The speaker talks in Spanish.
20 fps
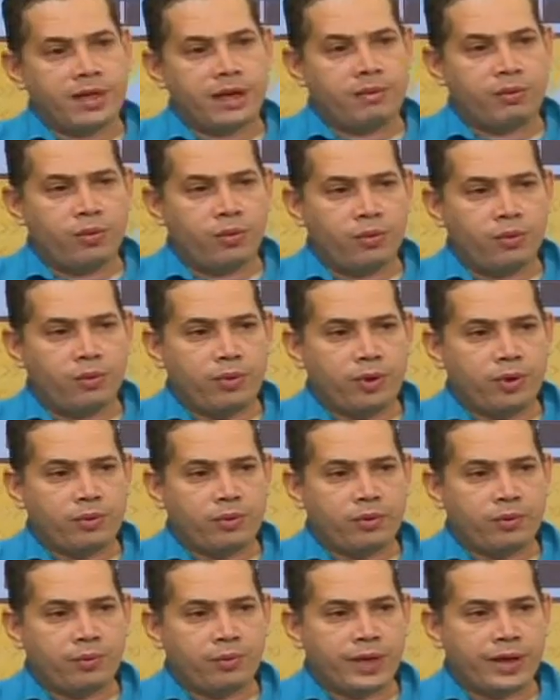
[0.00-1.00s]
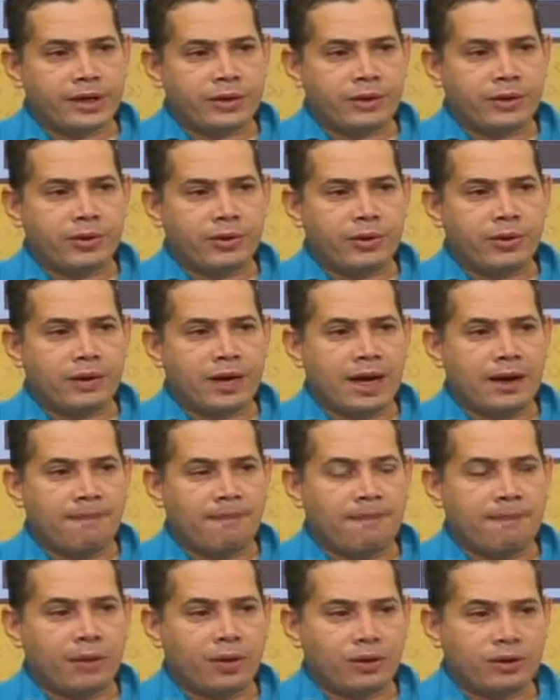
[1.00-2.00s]
manejamos un presupuesto
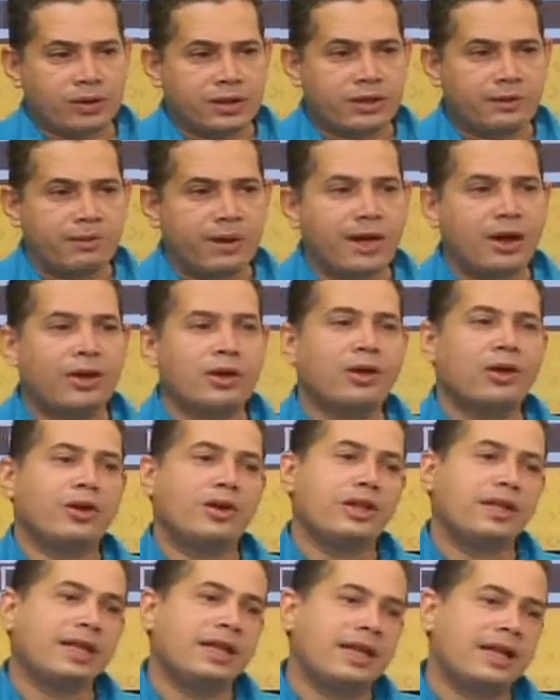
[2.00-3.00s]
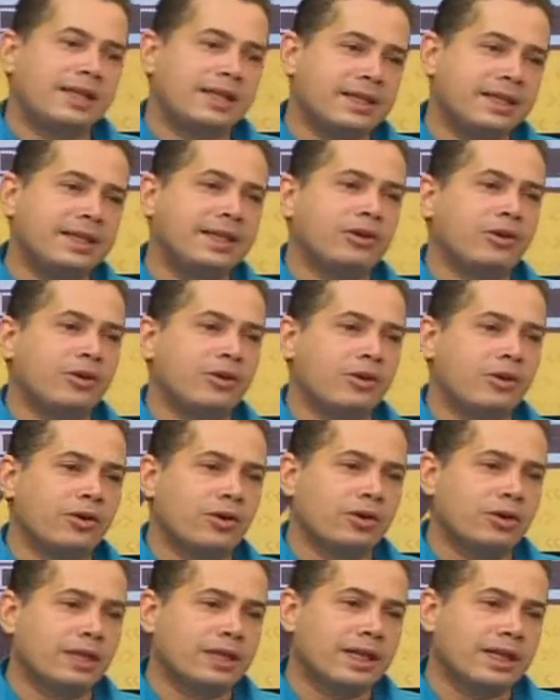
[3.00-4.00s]
aproximado de
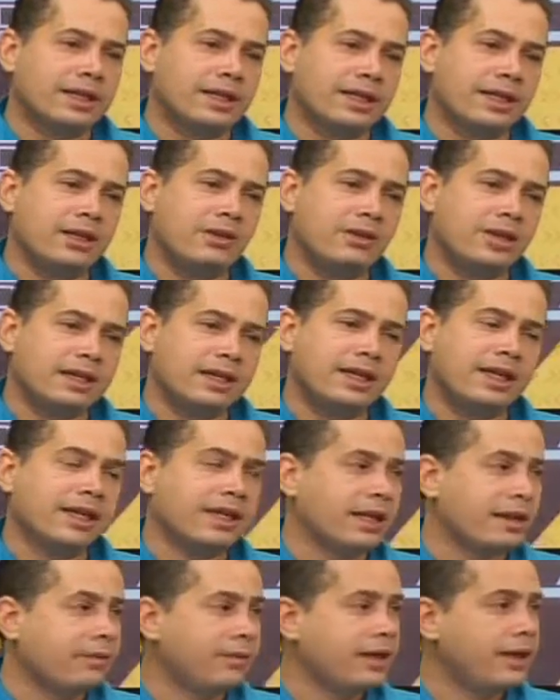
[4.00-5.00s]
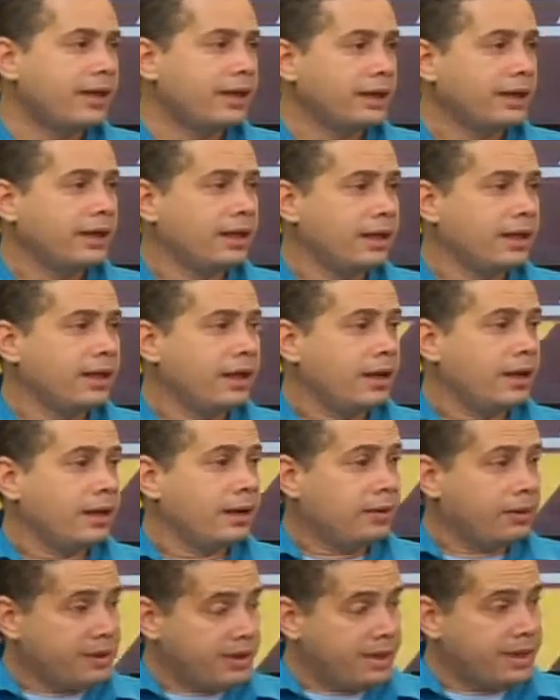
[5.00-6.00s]
5 de cinco a 7 mil,
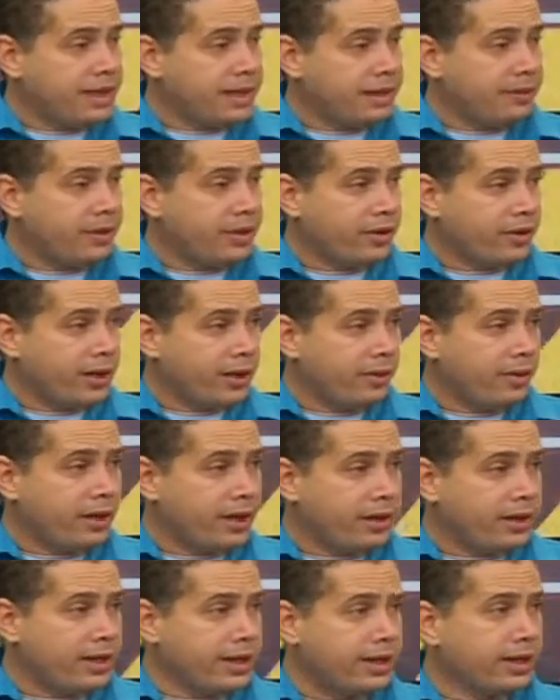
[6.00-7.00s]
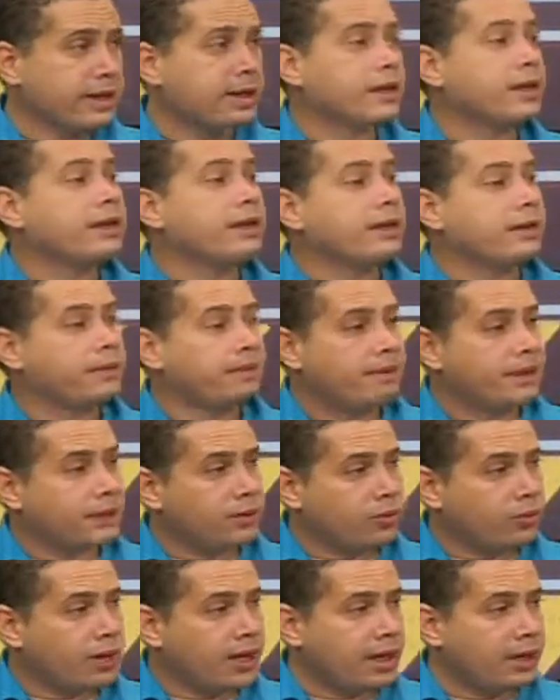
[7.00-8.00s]
7 millones de bolívares
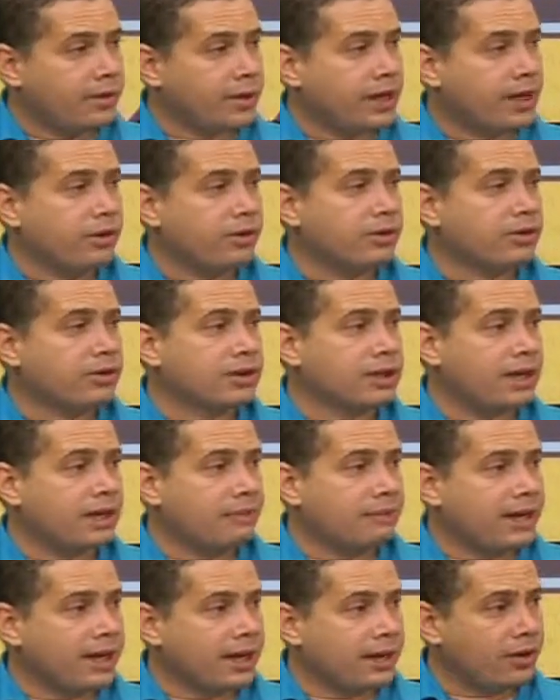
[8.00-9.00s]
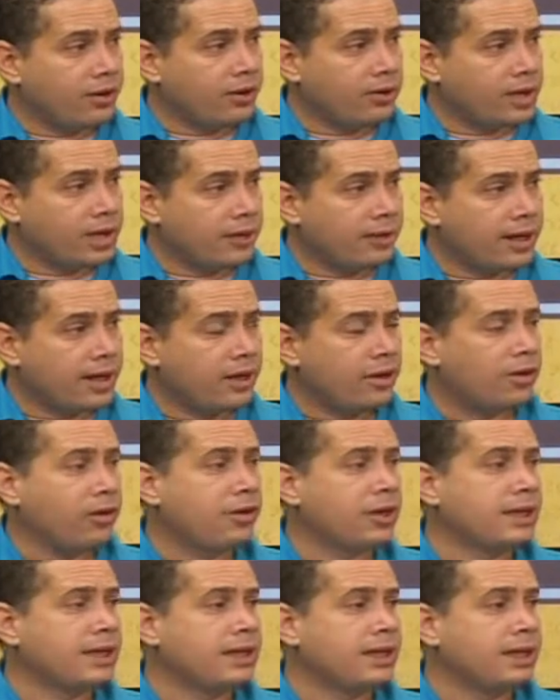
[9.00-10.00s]
mensuales, ¿verdad? Con eso se les paga a los
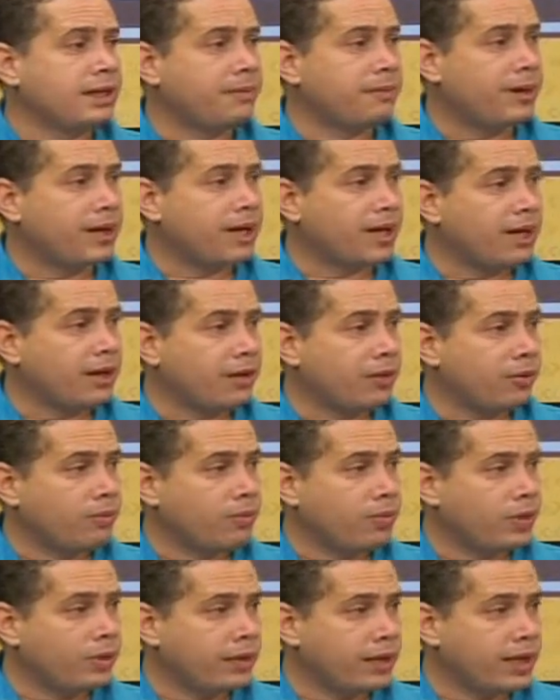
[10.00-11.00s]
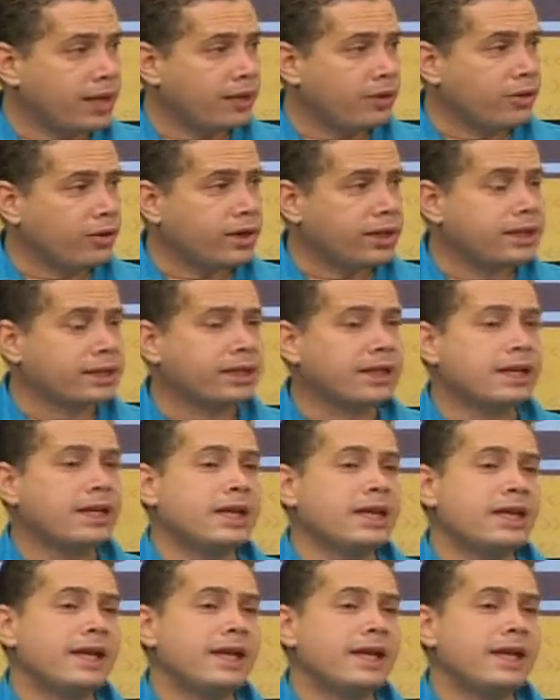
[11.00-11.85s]
trabajadores, se les paga a los proveedores,